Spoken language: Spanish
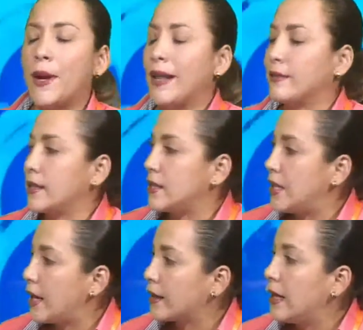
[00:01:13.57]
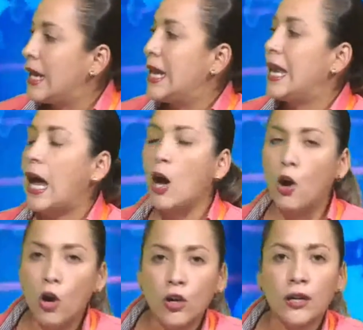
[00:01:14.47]
para tachar la
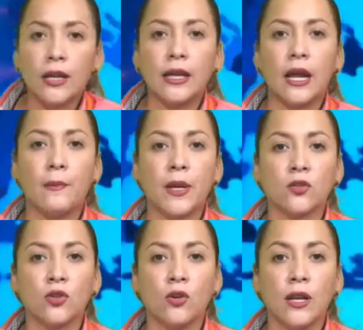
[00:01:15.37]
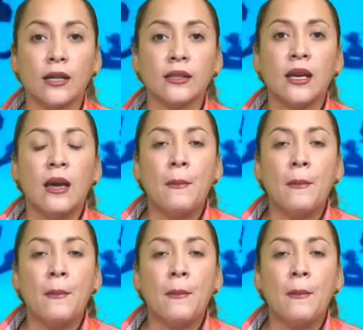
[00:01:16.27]
honra de las personas.